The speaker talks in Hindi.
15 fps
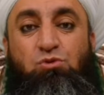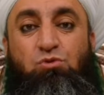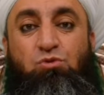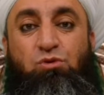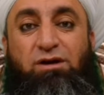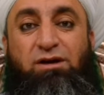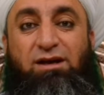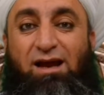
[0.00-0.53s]
जो
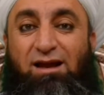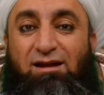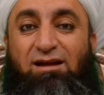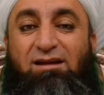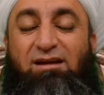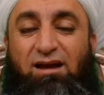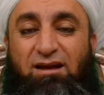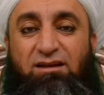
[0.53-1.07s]
रंग
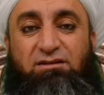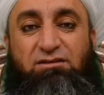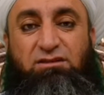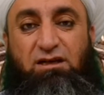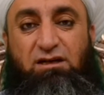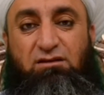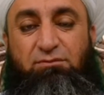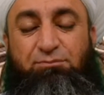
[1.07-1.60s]
कलर
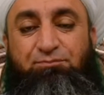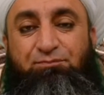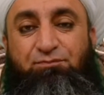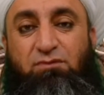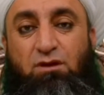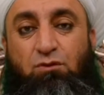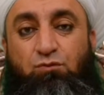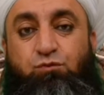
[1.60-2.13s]
था
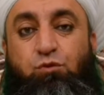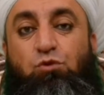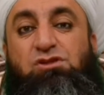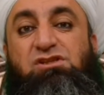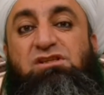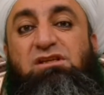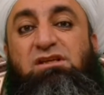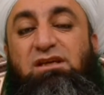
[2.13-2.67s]
वो
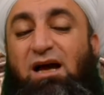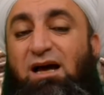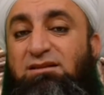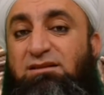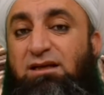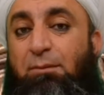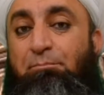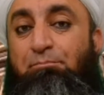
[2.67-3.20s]

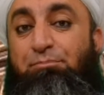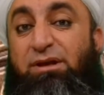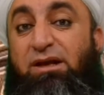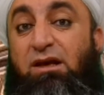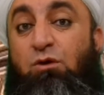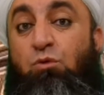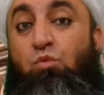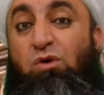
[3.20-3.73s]
सियाता
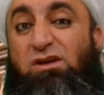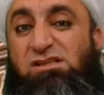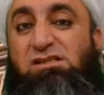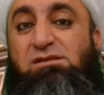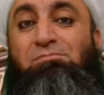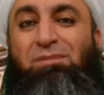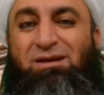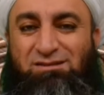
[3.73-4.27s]
बिल
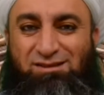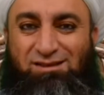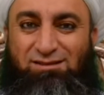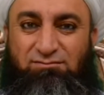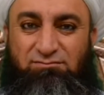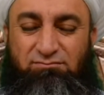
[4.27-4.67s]
वसमते